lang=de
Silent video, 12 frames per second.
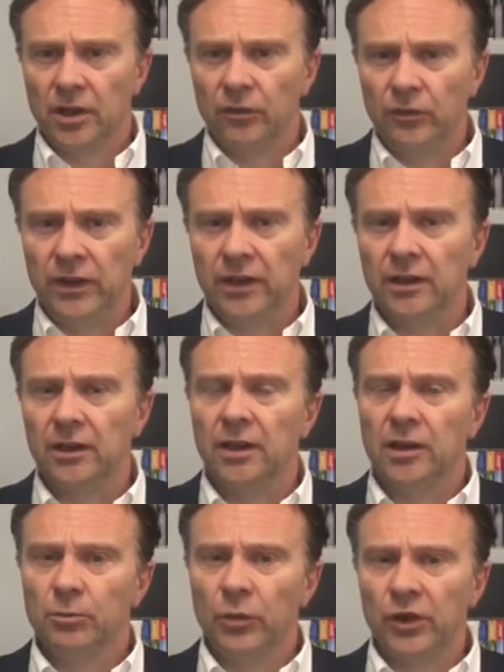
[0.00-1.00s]
Wir
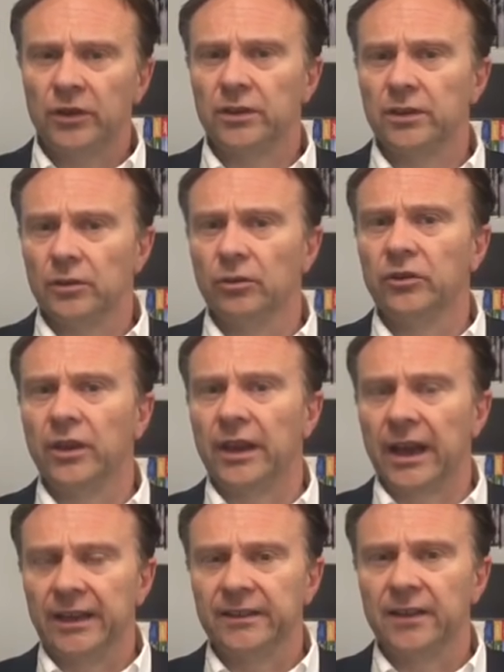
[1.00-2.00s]
möchten unseren
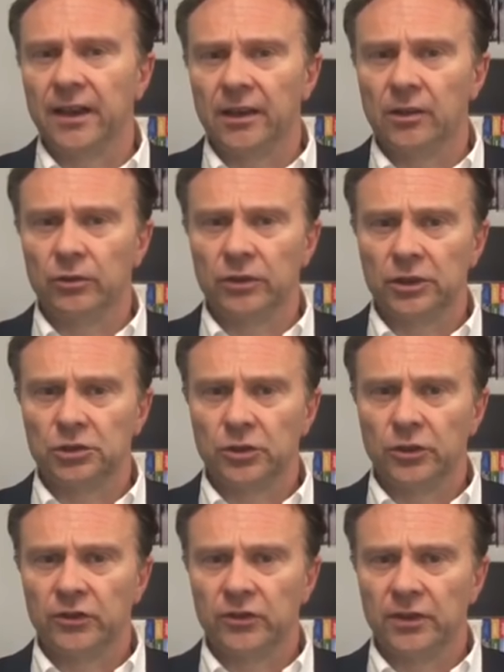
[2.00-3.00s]
Einzelhandel
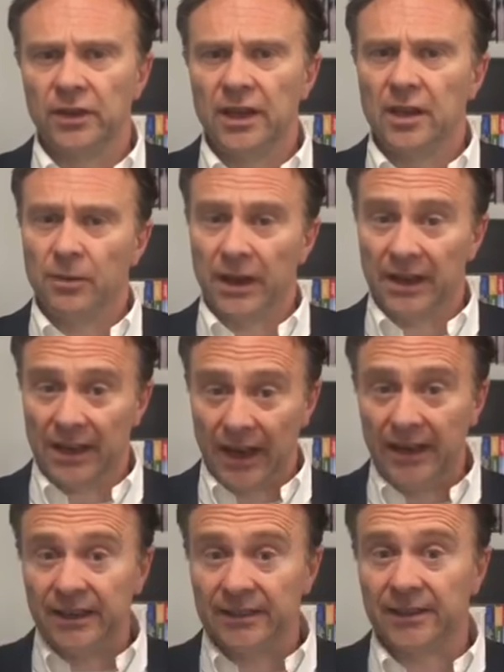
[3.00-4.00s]
unterstützen bei
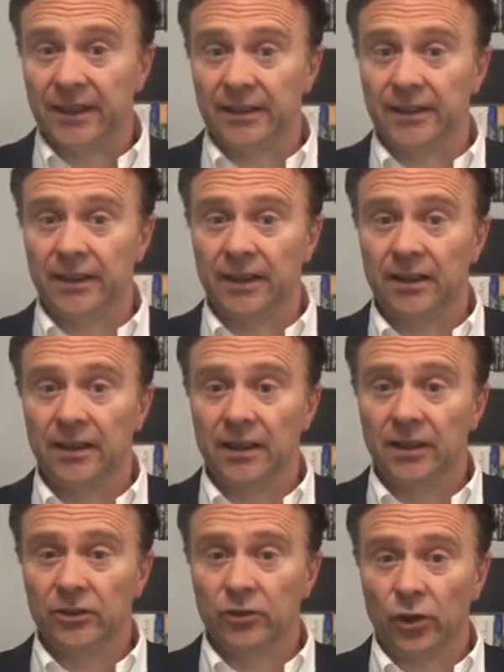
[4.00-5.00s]
gleichzeitiger
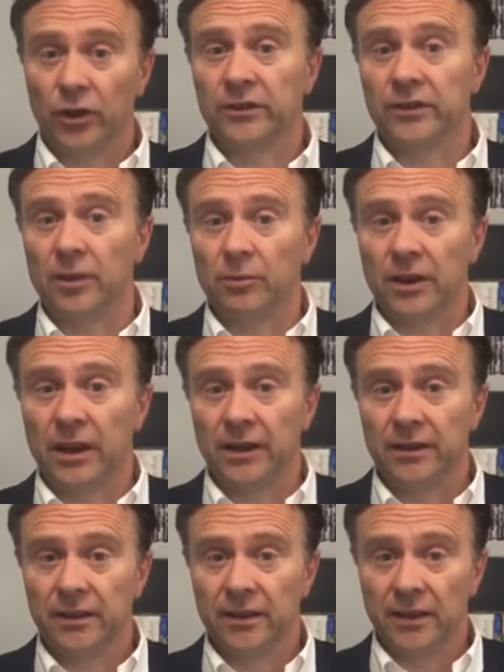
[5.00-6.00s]

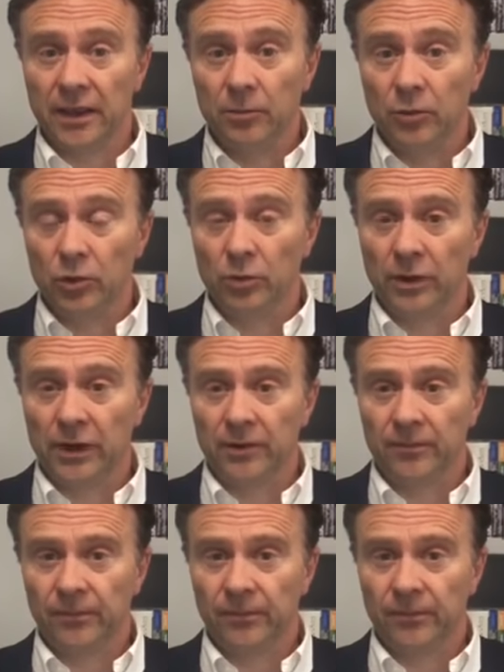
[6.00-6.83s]
Sorgsamkeit im Übrigen.